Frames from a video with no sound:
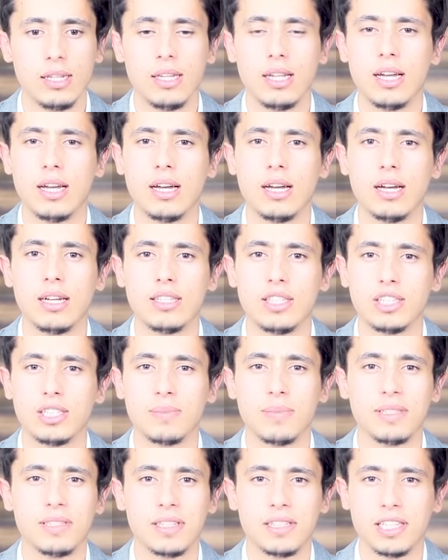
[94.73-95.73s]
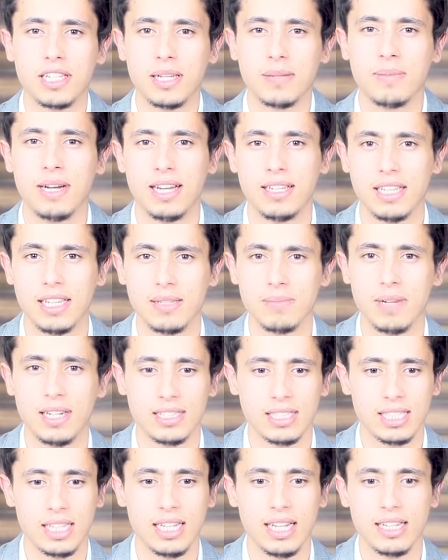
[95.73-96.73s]
لا يجب أن نرتكب أحد أي
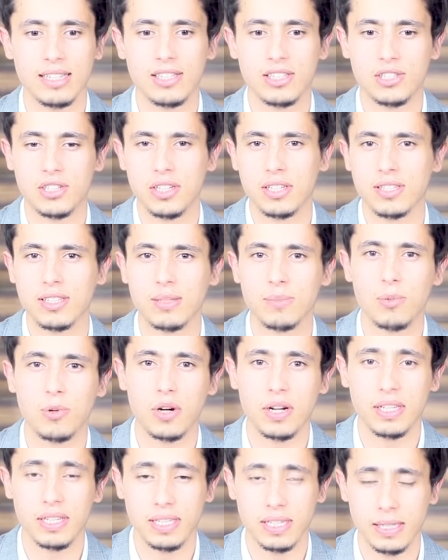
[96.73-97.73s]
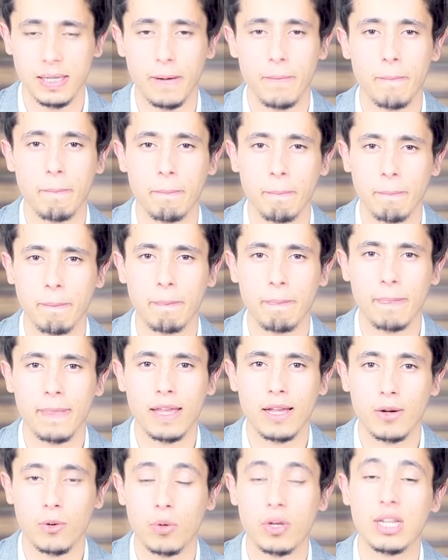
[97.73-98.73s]
معصية لأن الشياطين مقيدة
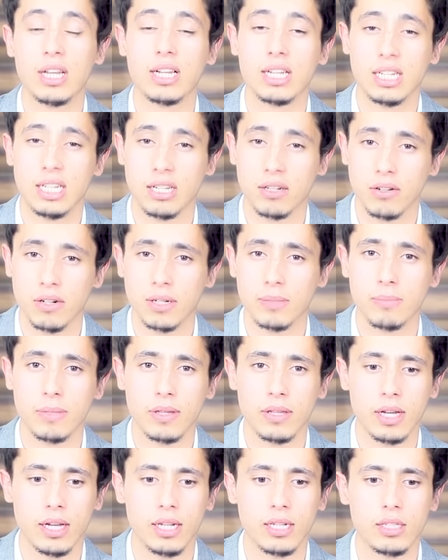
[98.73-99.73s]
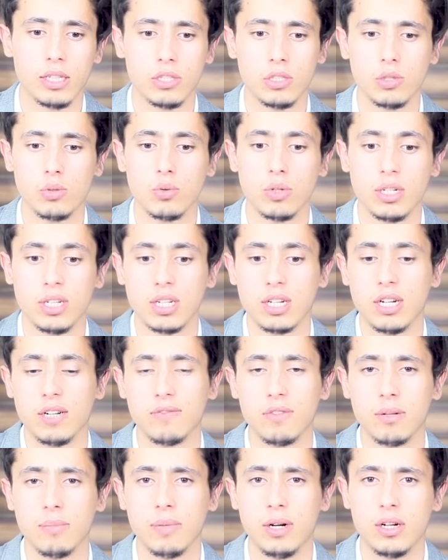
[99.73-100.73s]
ولكن على الرغم من ذلك تجدنا نقع
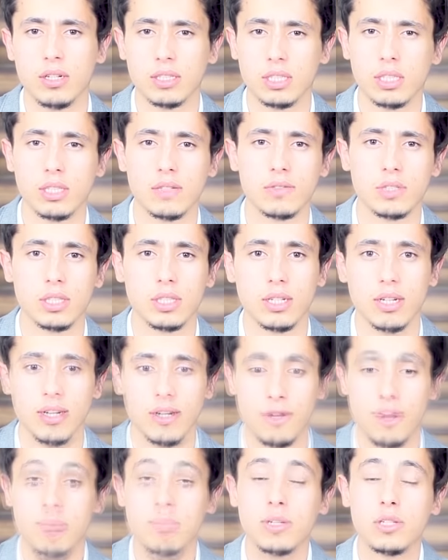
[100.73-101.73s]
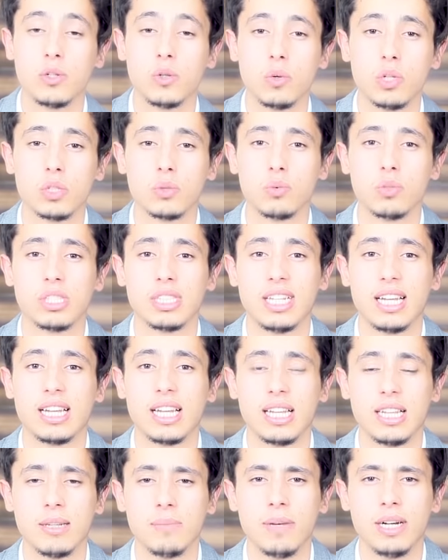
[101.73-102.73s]
في المعاصي نفسها فمن يوسوس
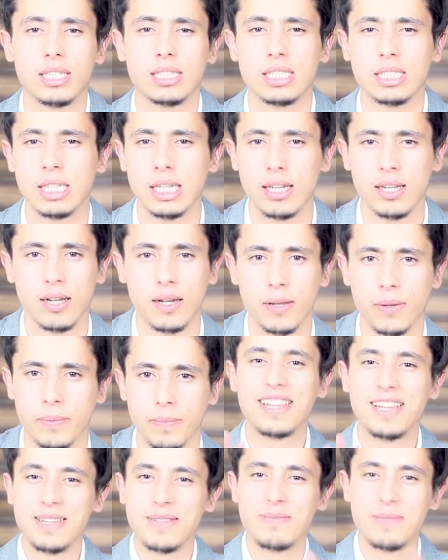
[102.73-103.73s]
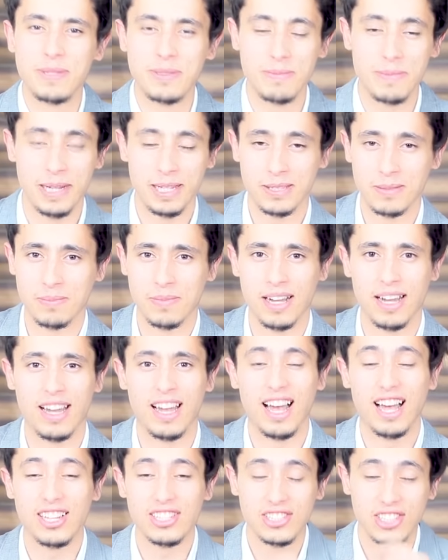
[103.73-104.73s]
لك للمعصية الآن طيب اسمع اسمع
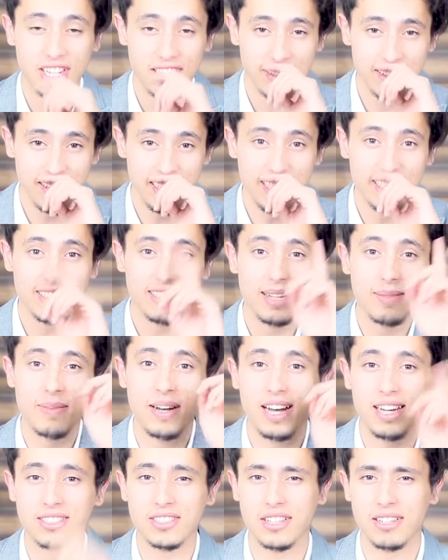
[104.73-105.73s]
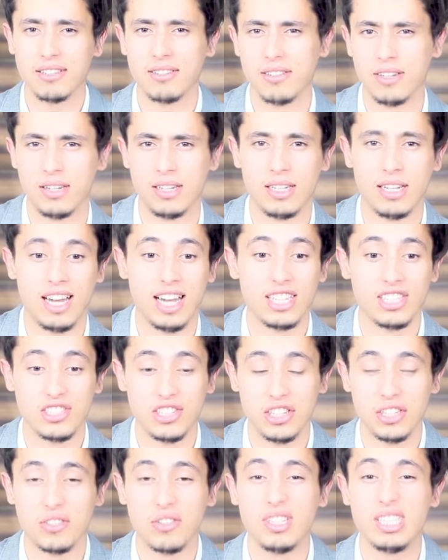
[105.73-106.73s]
الشيطان عندما عصى الله
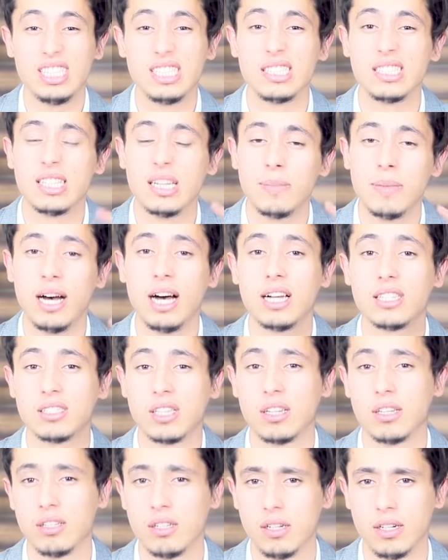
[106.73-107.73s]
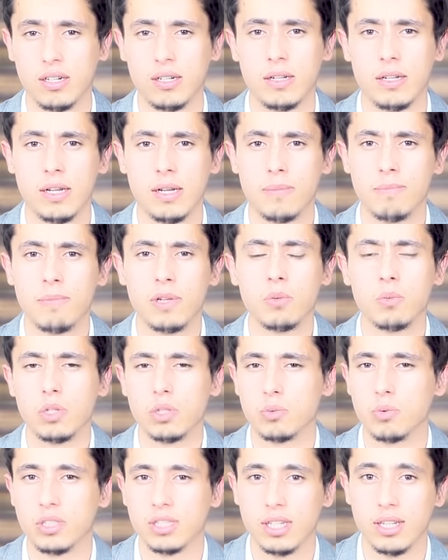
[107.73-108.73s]
الشيطان عندما عصى الله من
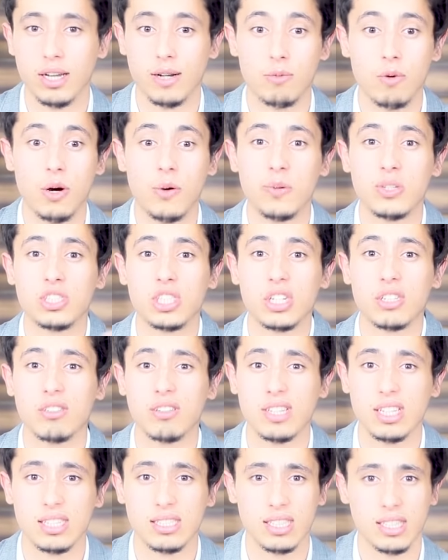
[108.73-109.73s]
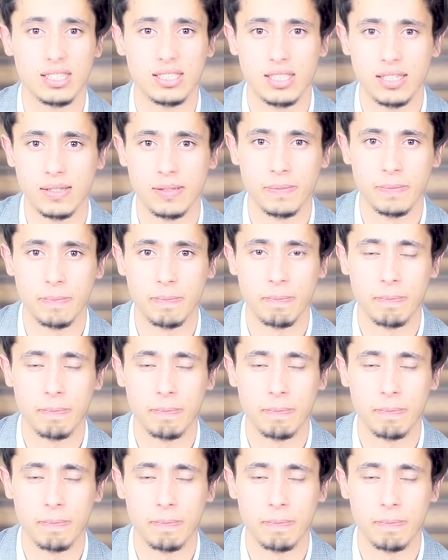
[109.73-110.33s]
وسوس له وهو الشيطان أساسا